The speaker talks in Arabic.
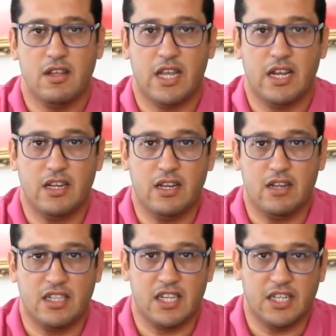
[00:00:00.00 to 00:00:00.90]
يعني
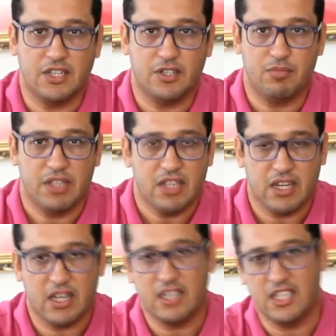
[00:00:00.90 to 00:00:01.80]
النتائج
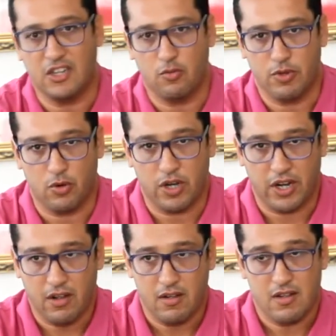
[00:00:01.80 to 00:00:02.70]
بطريقه او
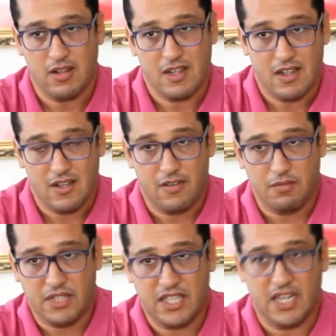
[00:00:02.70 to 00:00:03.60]
باخرى
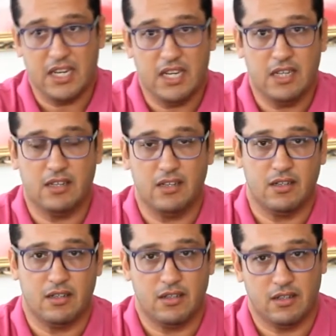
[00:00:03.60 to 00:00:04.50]
فبالتالي
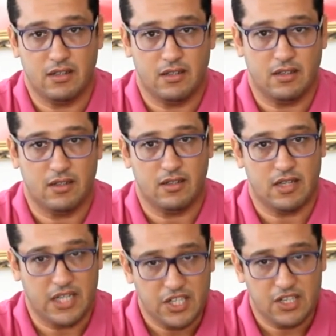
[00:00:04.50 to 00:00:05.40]

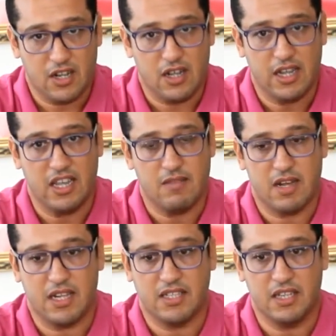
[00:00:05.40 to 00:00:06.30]
آه، عشنا
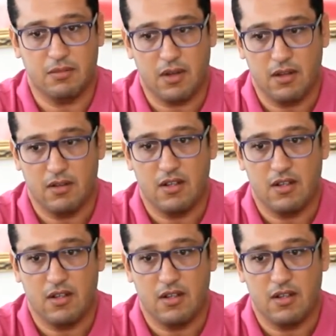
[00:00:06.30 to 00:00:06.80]
ايام عصيبه